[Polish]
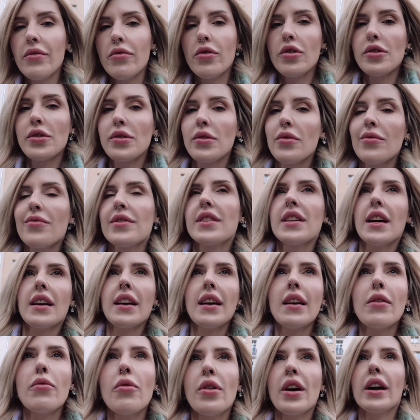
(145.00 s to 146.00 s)
włosów
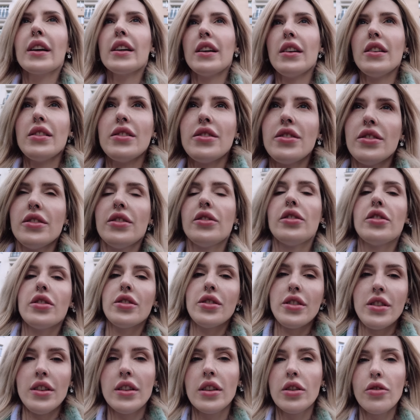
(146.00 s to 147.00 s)
zajęło jakieś
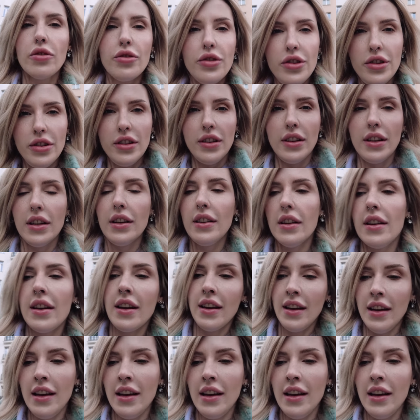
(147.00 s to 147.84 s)
3 godziny,